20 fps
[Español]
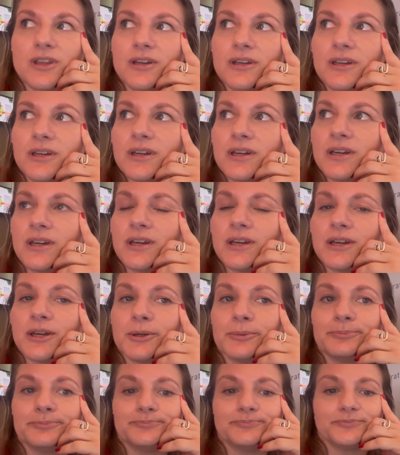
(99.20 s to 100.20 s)

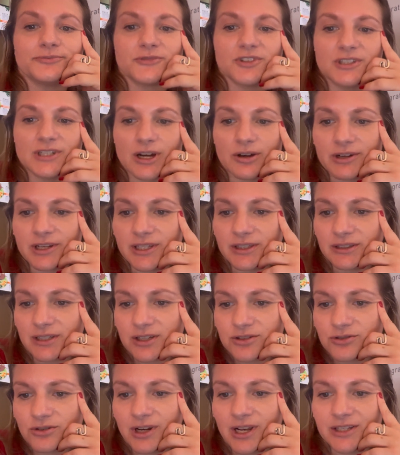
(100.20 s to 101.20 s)
Em, ya ahorita
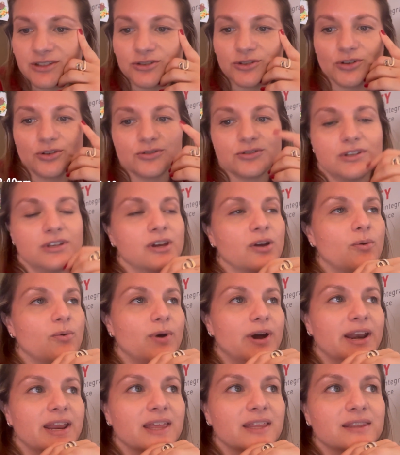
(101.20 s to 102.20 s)
son las 2 y
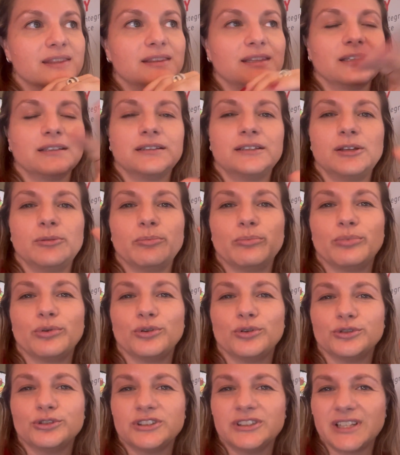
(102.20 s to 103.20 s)
40,
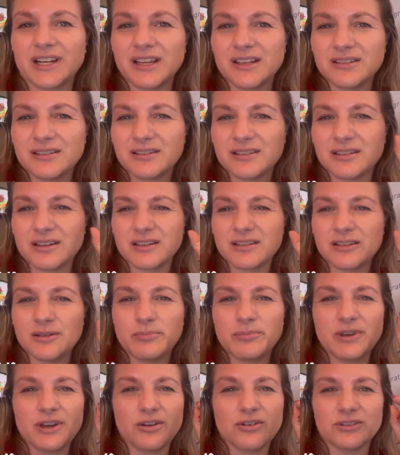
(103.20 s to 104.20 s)
tipo 3, 3 y
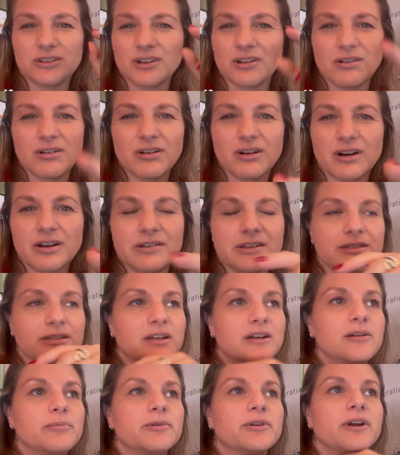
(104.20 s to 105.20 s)
pico, tengo que
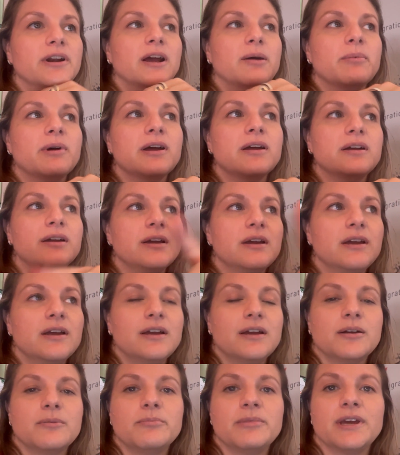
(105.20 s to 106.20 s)
revisar el programa.
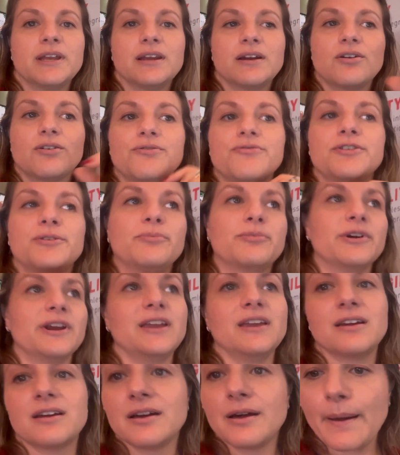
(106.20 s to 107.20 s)
Viene coffee
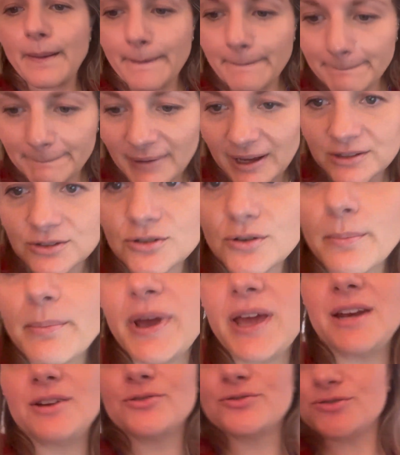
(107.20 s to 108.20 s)
break, más o
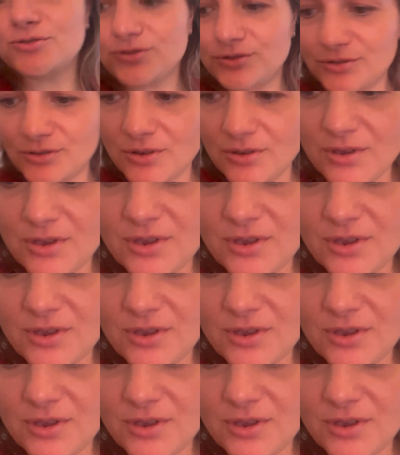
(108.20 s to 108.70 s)
menos.